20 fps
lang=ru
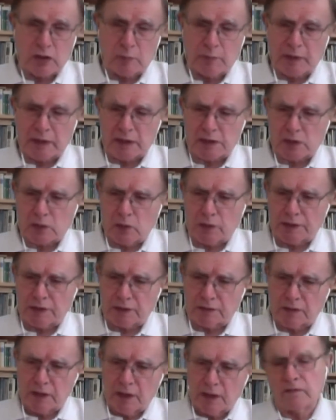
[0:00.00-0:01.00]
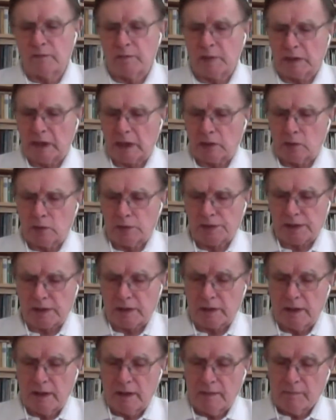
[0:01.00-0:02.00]
что происходит в
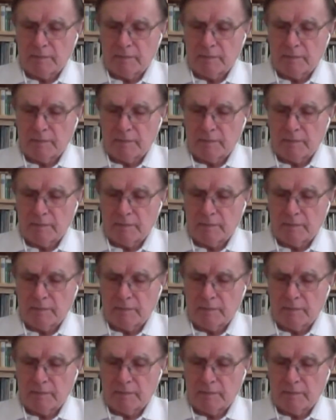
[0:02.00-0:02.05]
Беларуси,